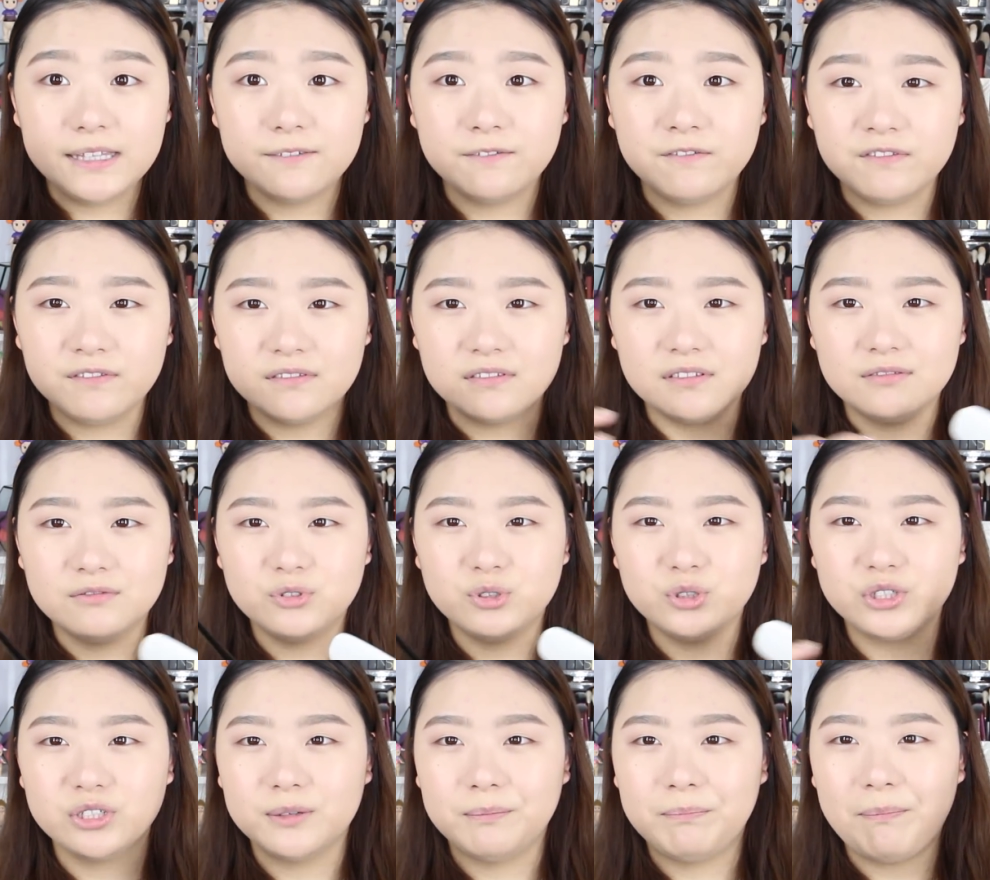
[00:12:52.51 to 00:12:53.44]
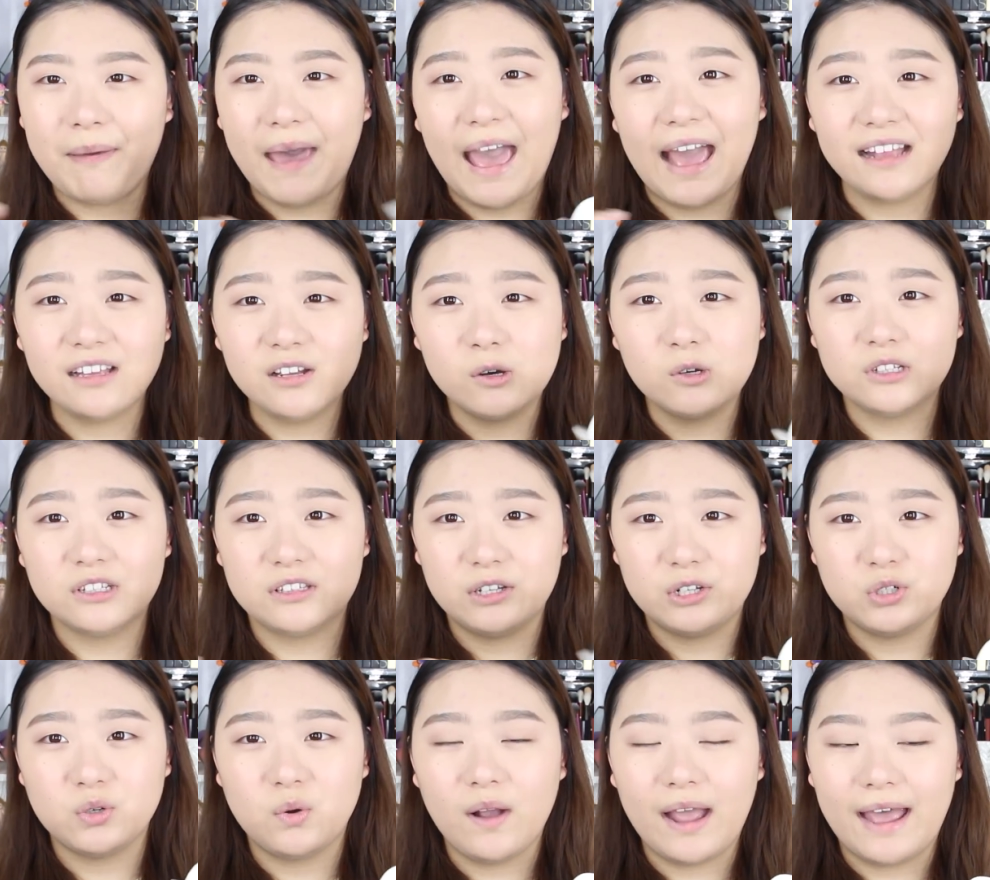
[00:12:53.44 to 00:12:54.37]
嗯，就是 battle 的
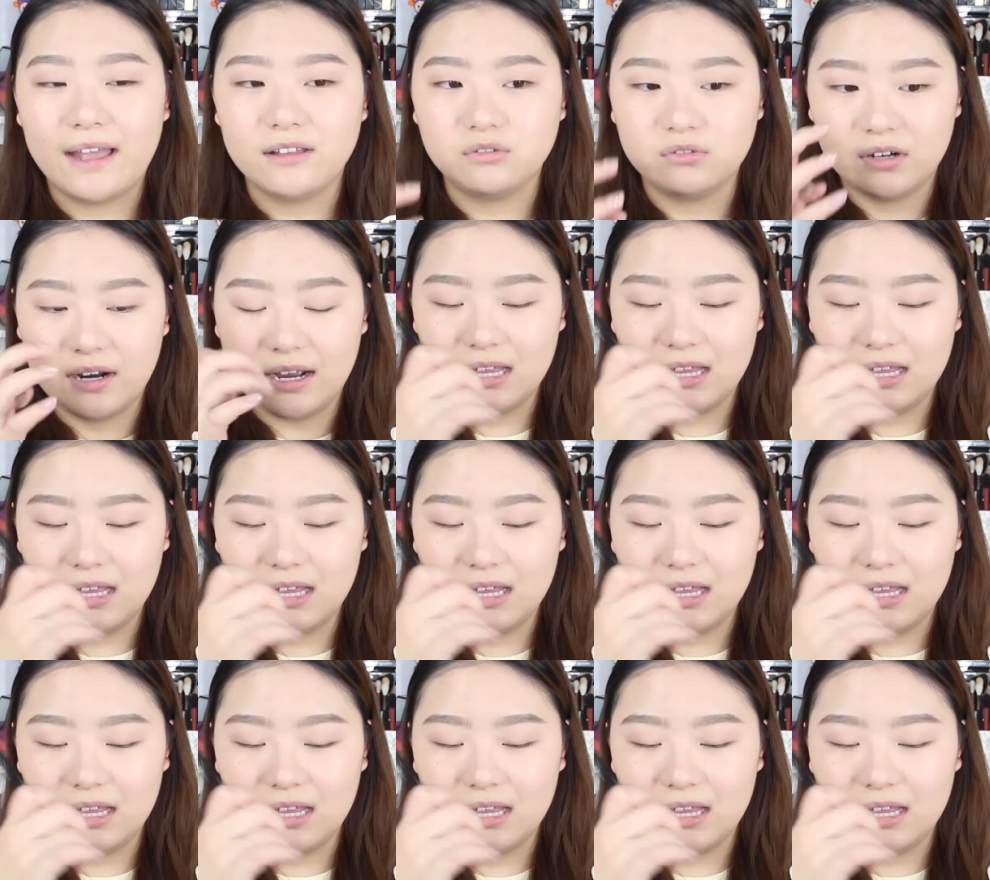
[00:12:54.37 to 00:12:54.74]
那种感觉，